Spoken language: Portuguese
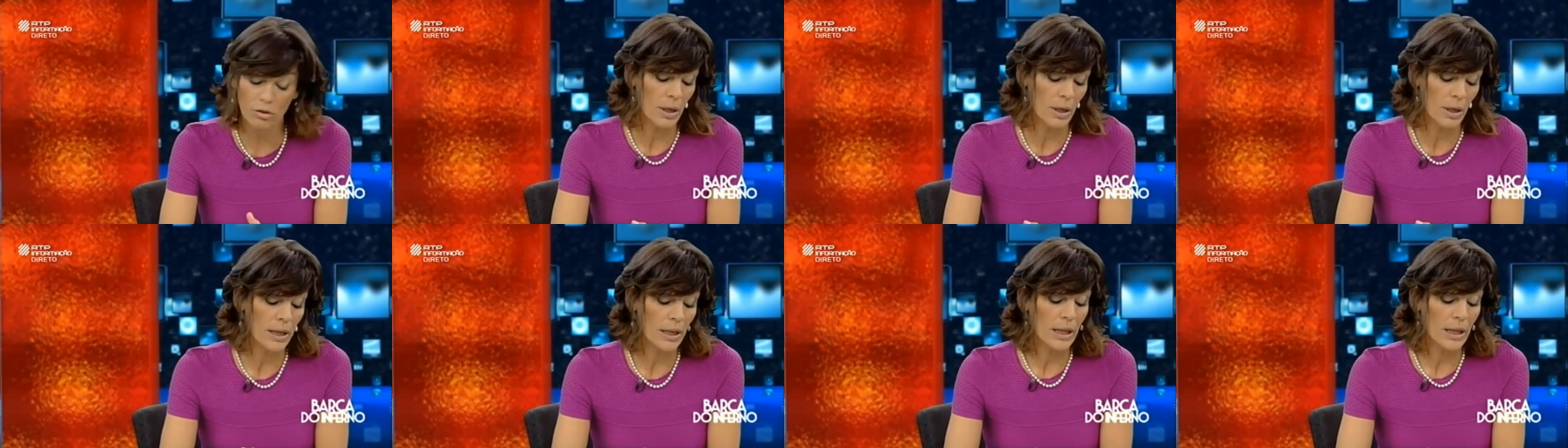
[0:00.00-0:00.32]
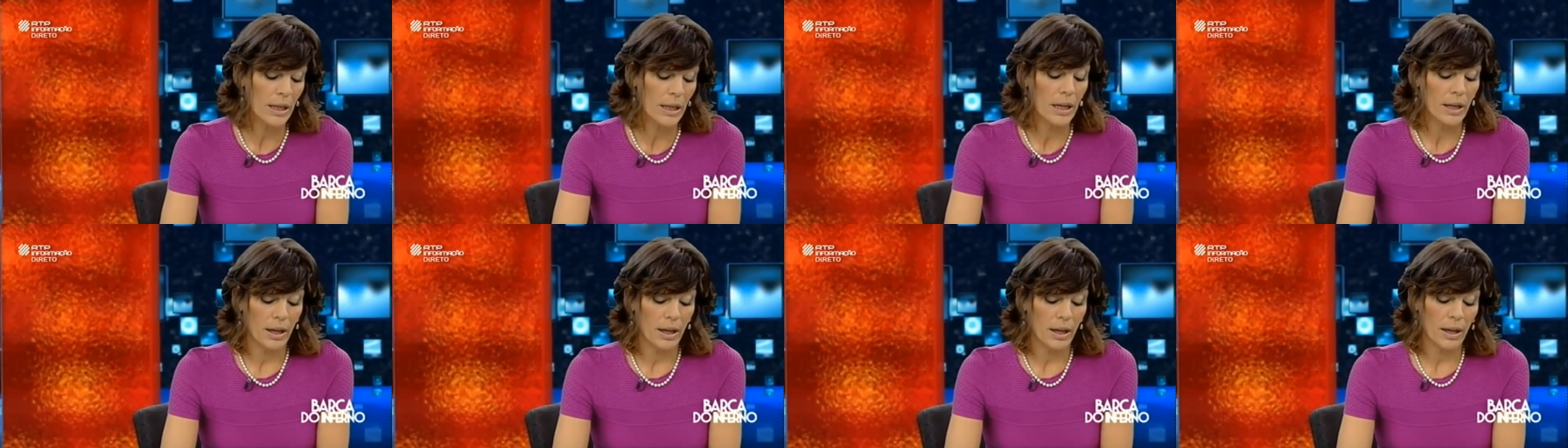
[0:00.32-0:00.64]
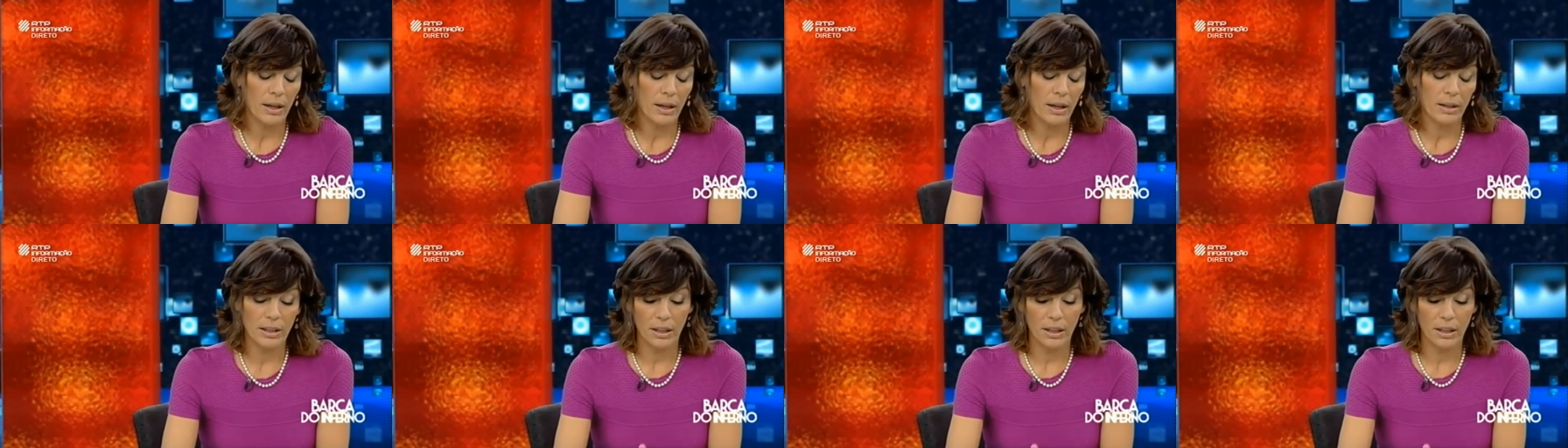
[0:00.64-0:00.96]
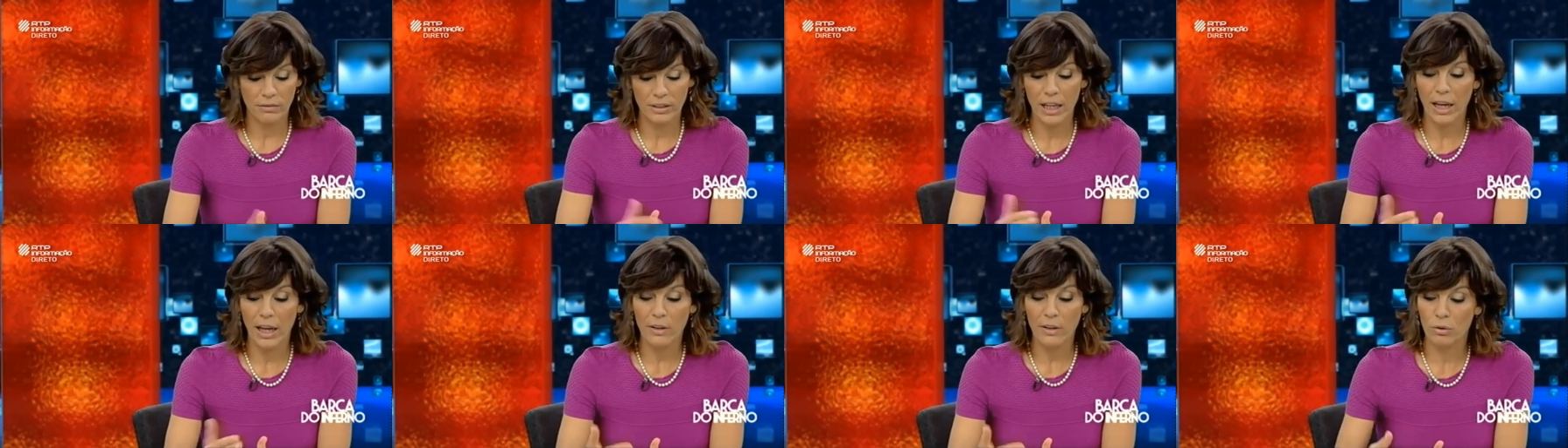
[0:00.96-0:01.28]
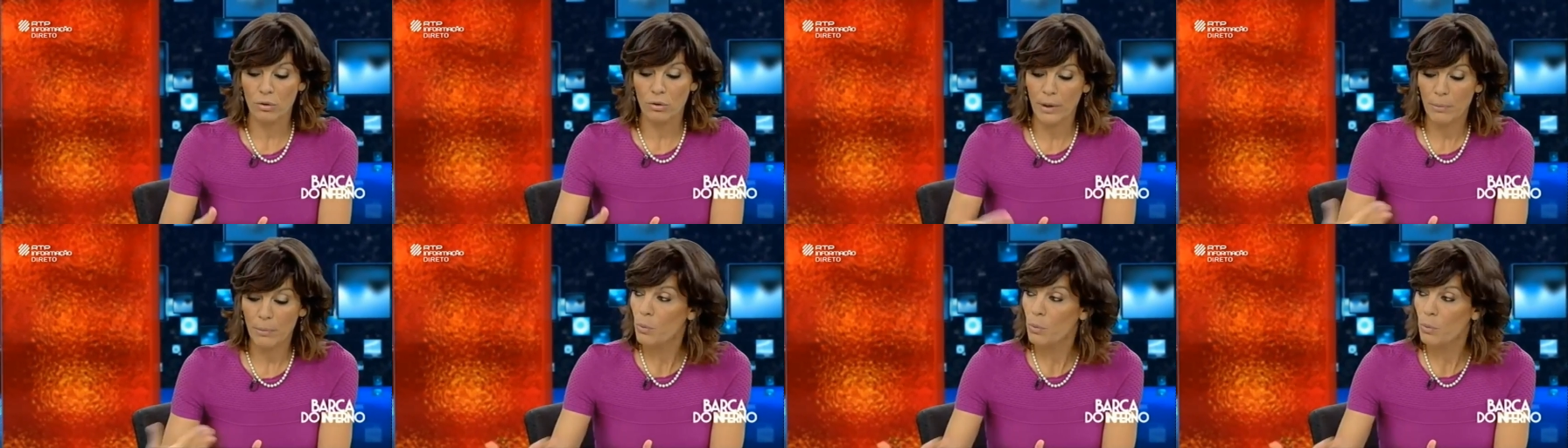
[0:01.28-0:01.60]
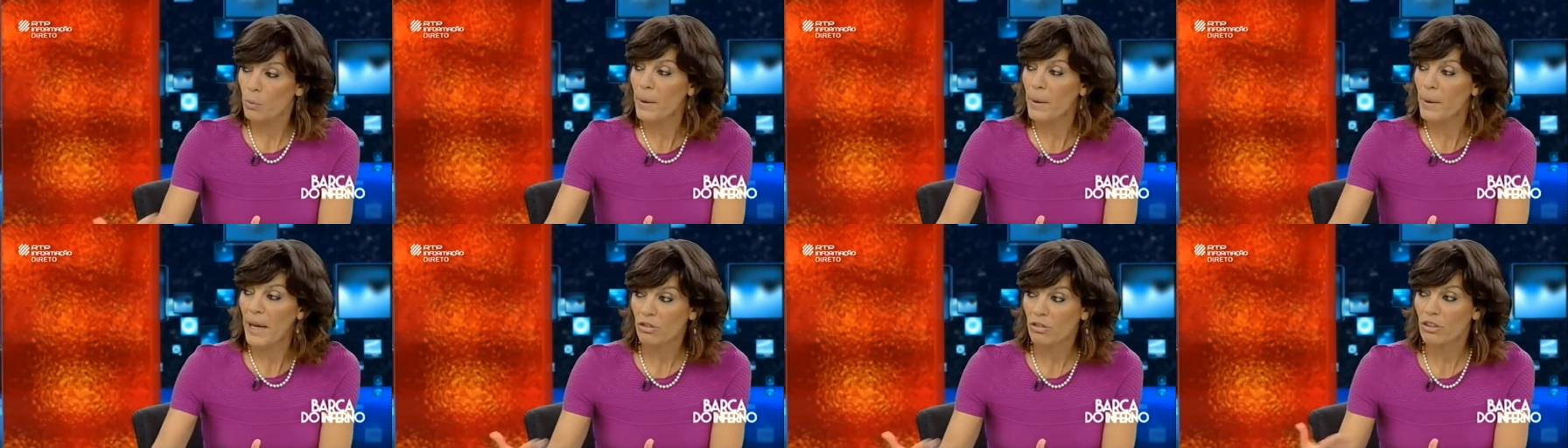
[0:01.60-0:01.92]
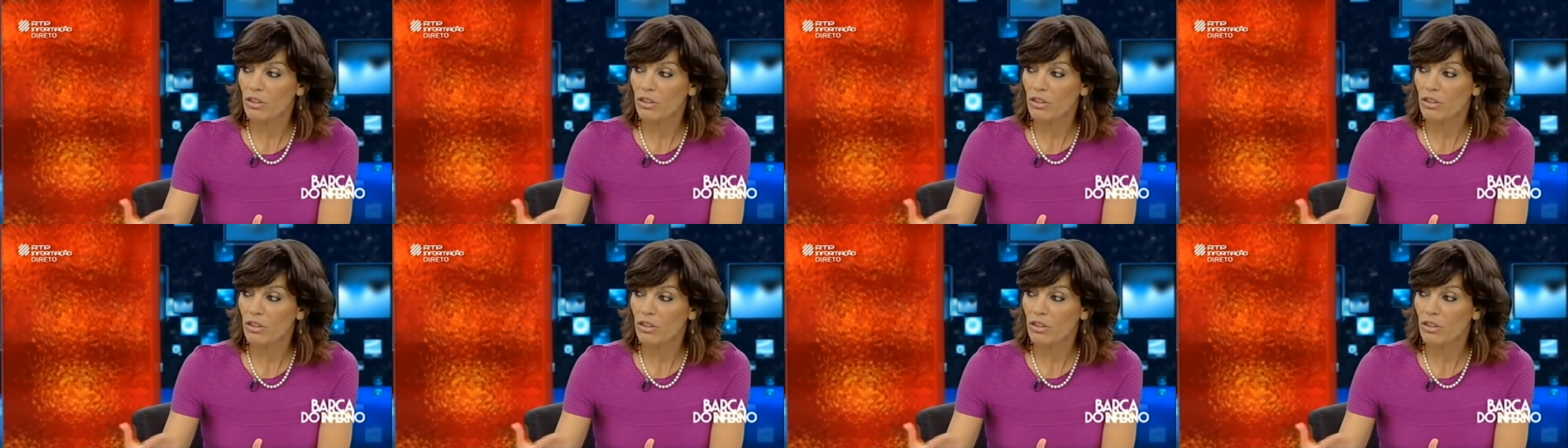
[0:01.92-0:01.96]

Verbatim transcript: Uh, e aliás, eu lembro que o BES